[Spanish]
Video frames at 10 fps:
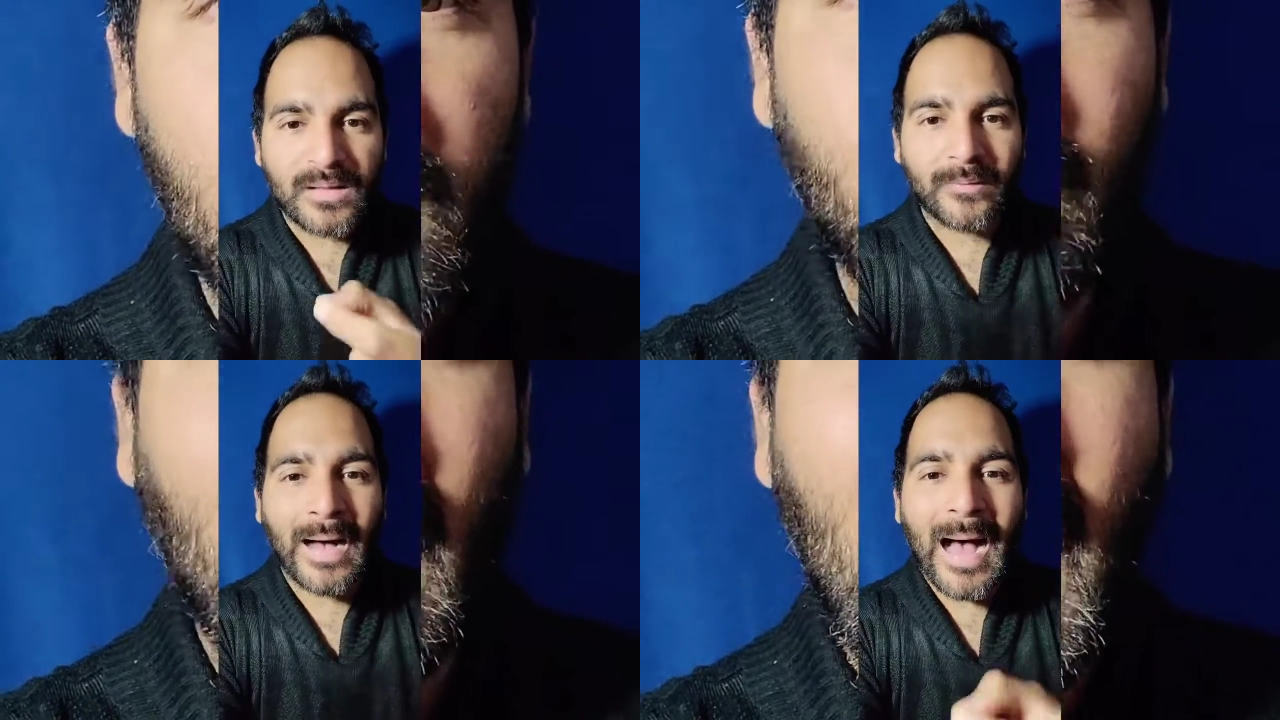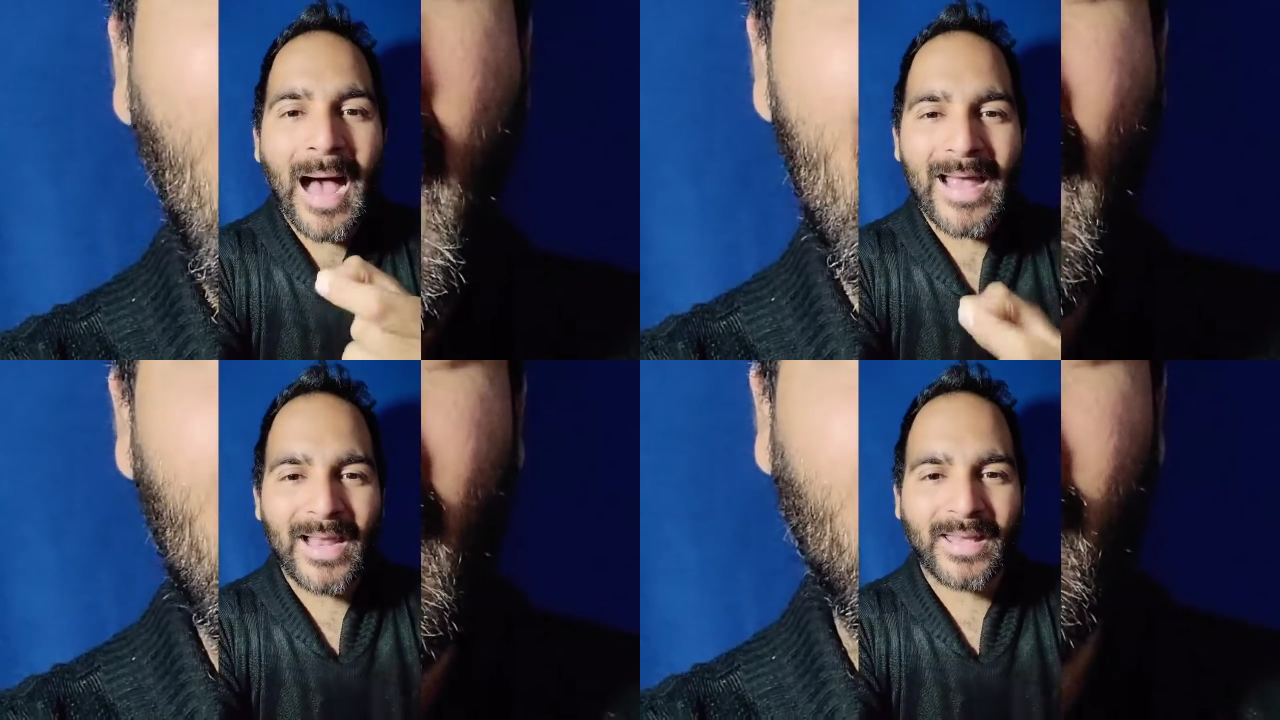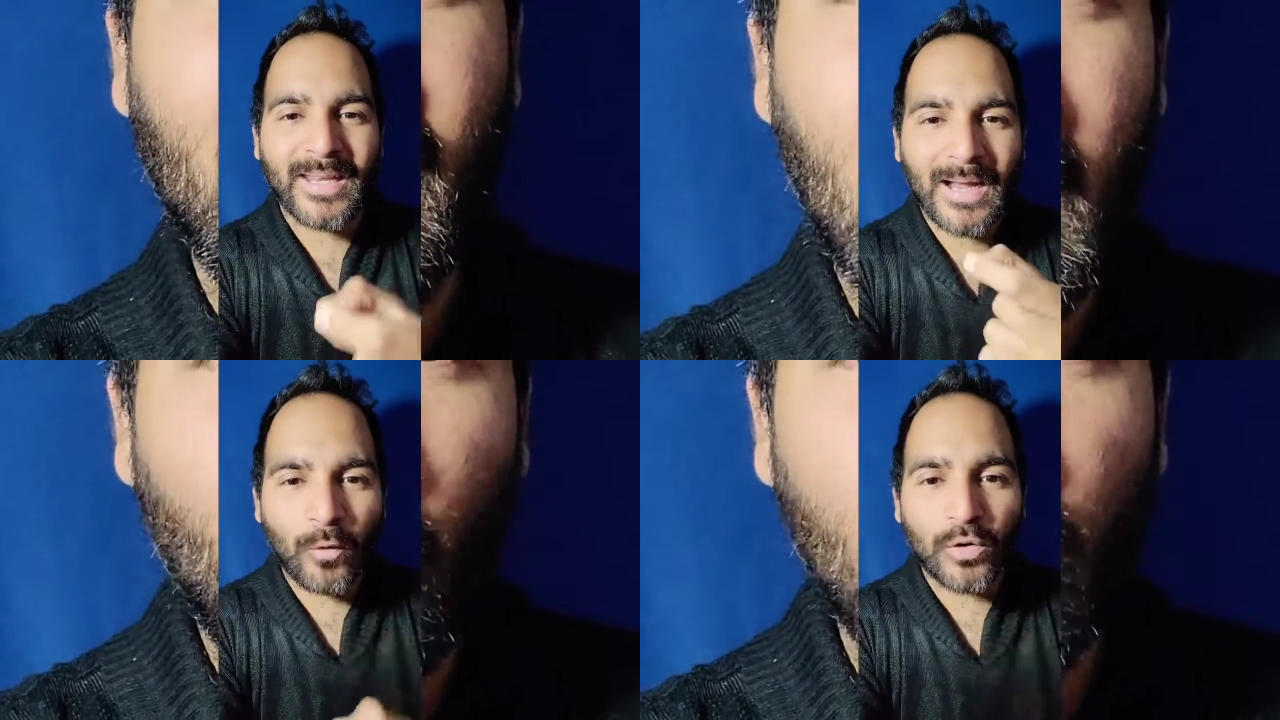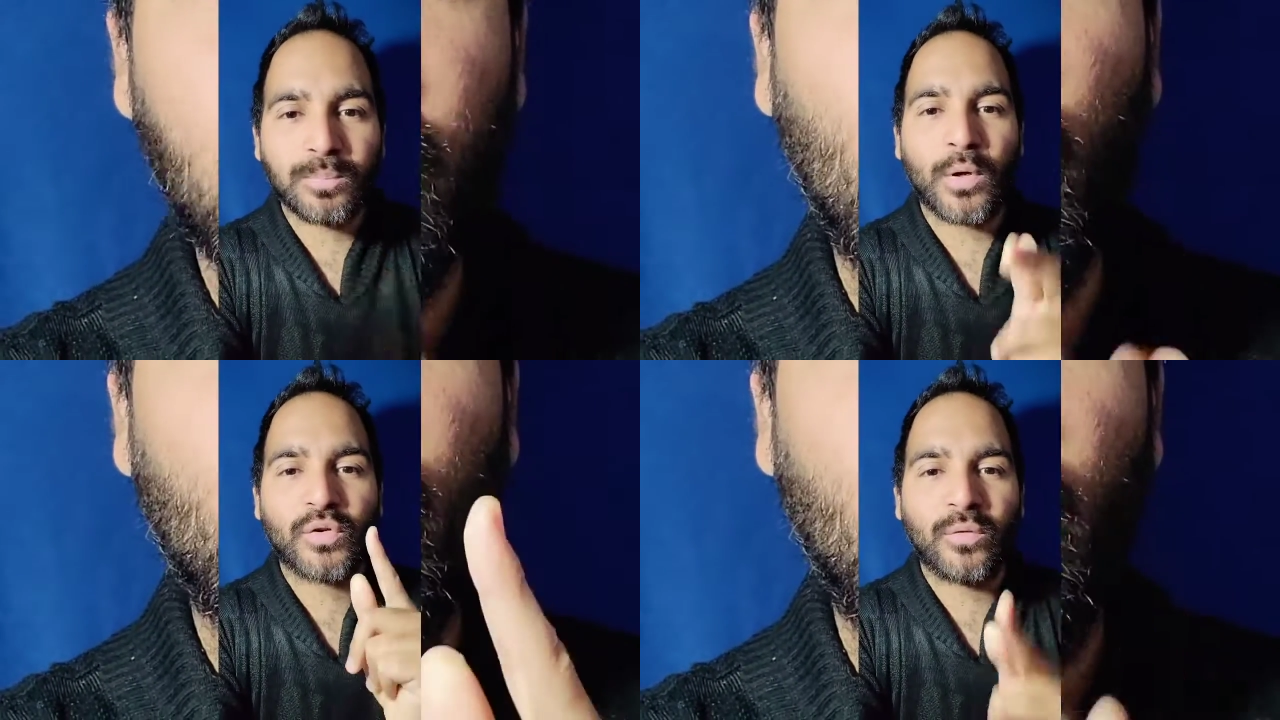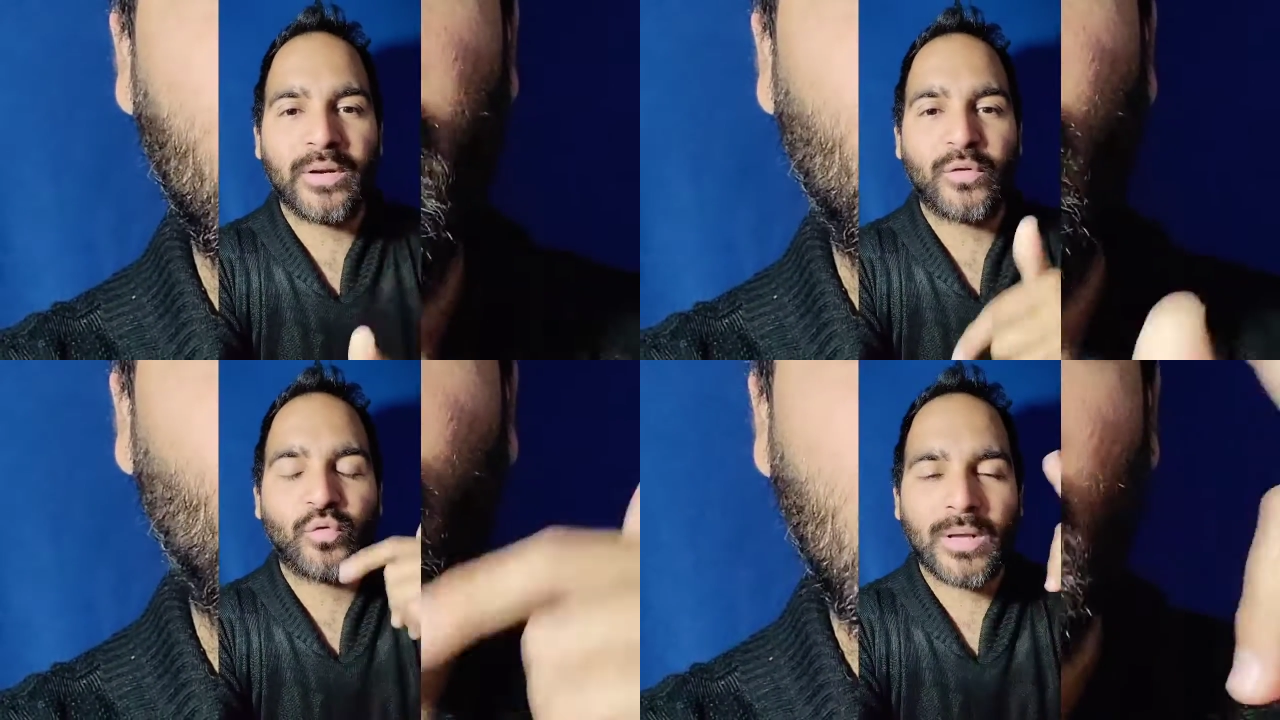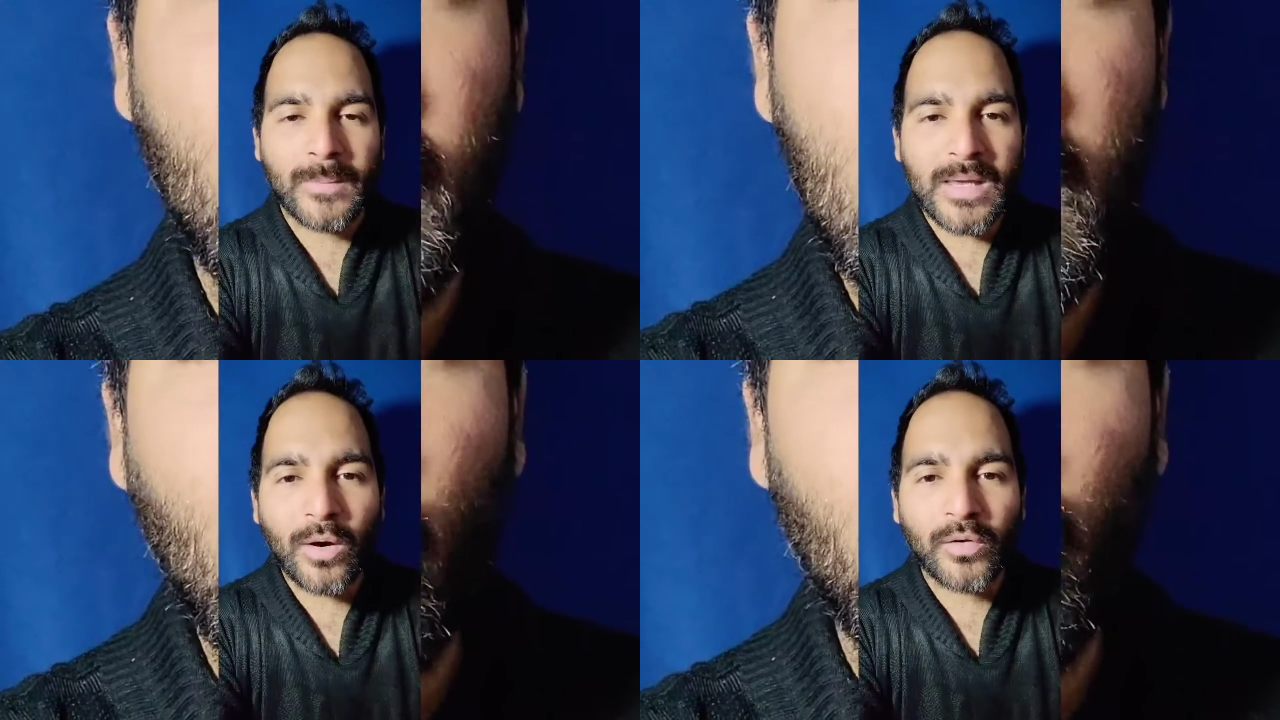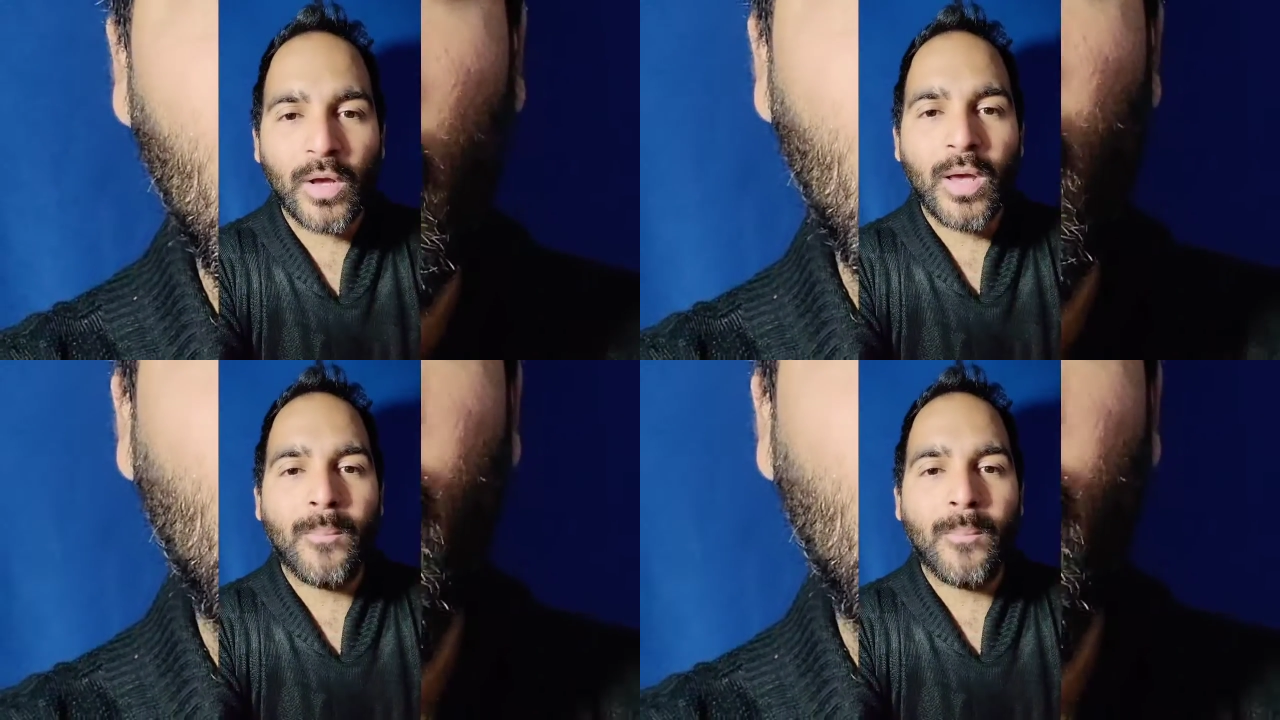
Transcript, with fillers: te va a elegir a vos por sobre sus amigos,